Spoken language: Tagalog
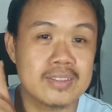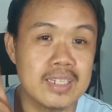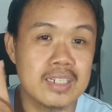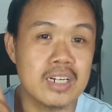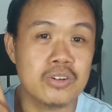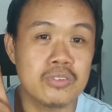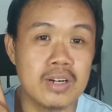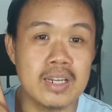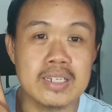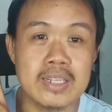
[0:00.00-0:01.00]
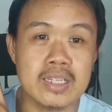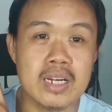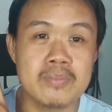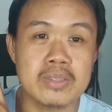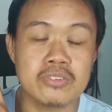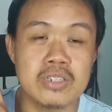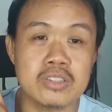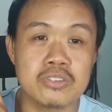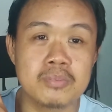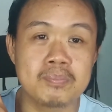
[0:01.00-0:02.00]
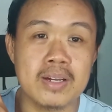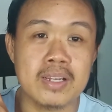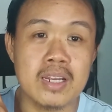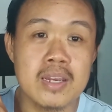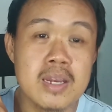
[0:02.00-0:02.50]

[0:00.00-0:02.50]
tenga ko ay ginagamit ko ito para